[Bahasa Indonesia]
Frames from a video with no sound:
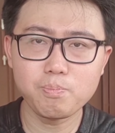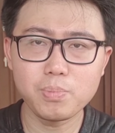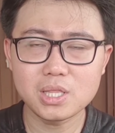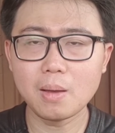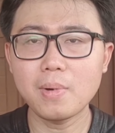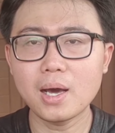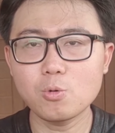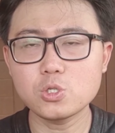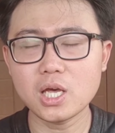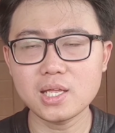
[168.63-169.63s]

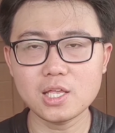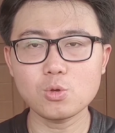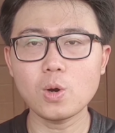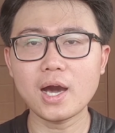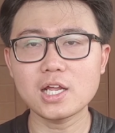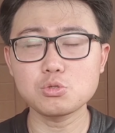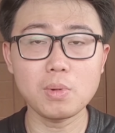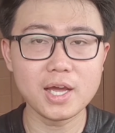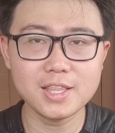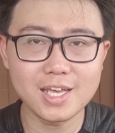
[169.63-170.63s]
pertambahan usianya itu akan
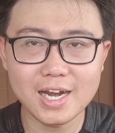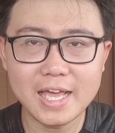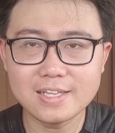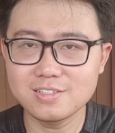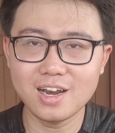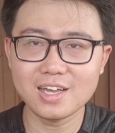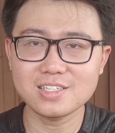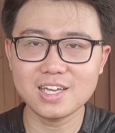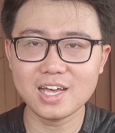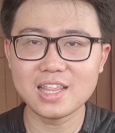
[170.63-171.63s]
semakin terlihat
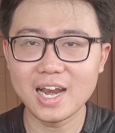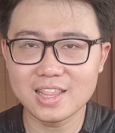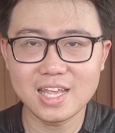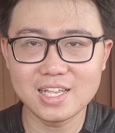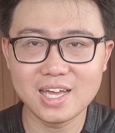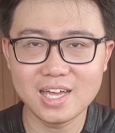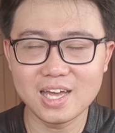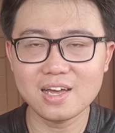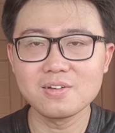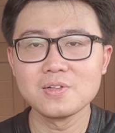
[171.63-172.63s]
jelas ya talentanya
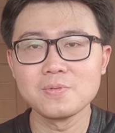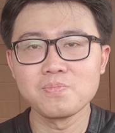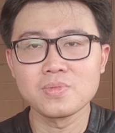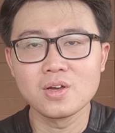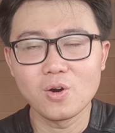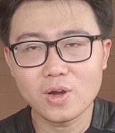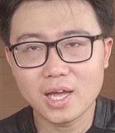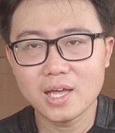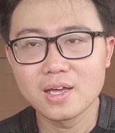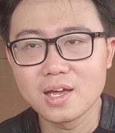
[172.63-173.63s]
ya
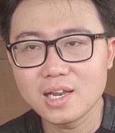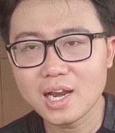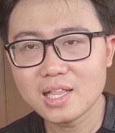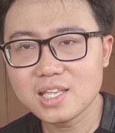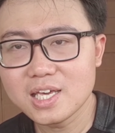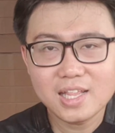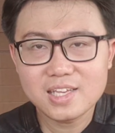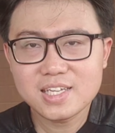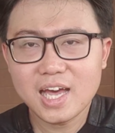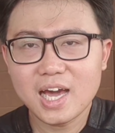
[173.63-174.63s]
Oke, okay. dan nanti,
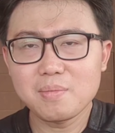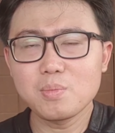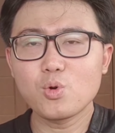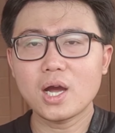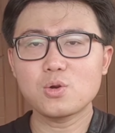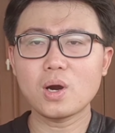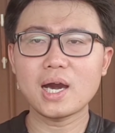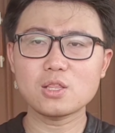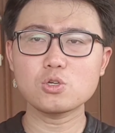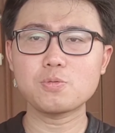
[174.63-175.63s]
nanti saya akan membuka dua
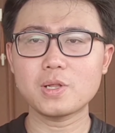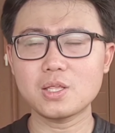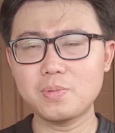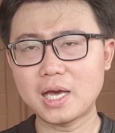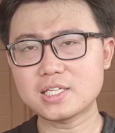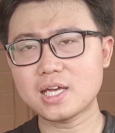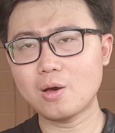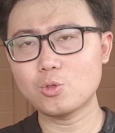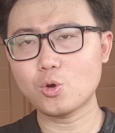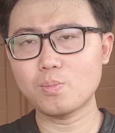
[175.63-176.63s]
kartu seperti
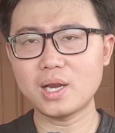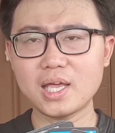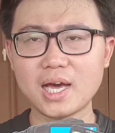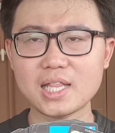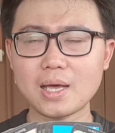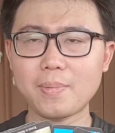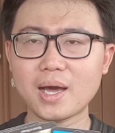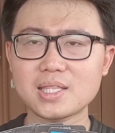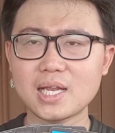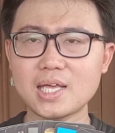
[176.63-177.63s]
biasa untuk melihat
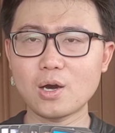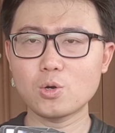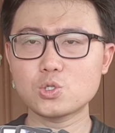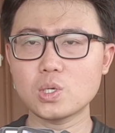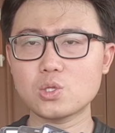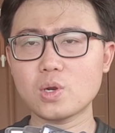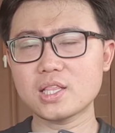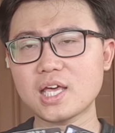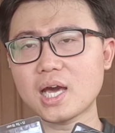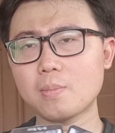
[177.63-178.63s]
apakah Talia Onsu itu
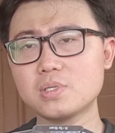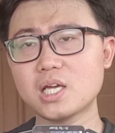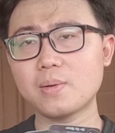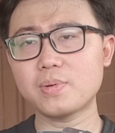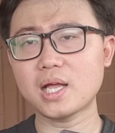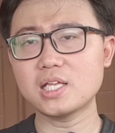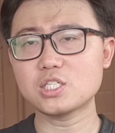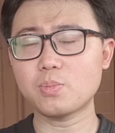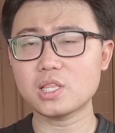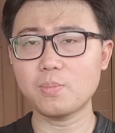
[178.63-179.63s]
nanti akan menjadi penyanyi
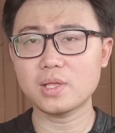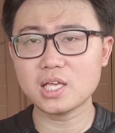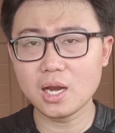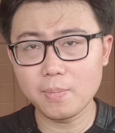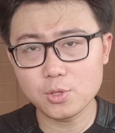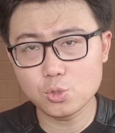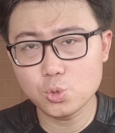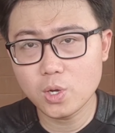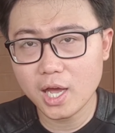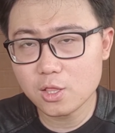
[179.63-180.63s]
seperti Betran Peto
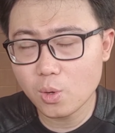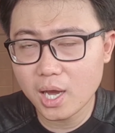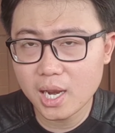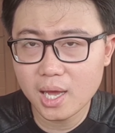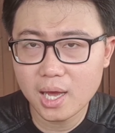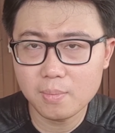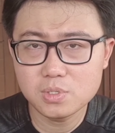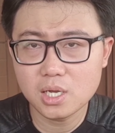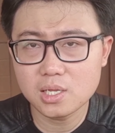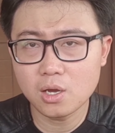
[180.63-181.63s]
juga atau akan akan
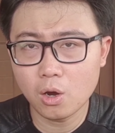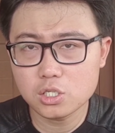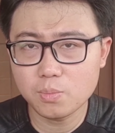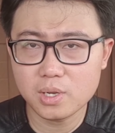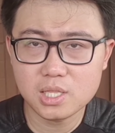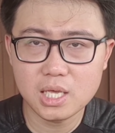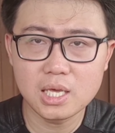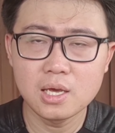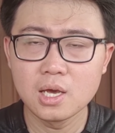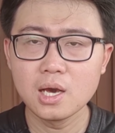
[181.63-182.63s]
menjadi host
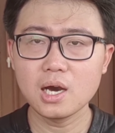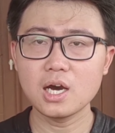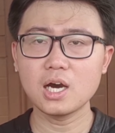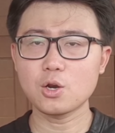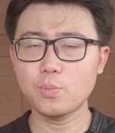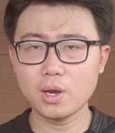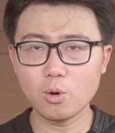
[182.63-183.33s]
seperti uh, Ruben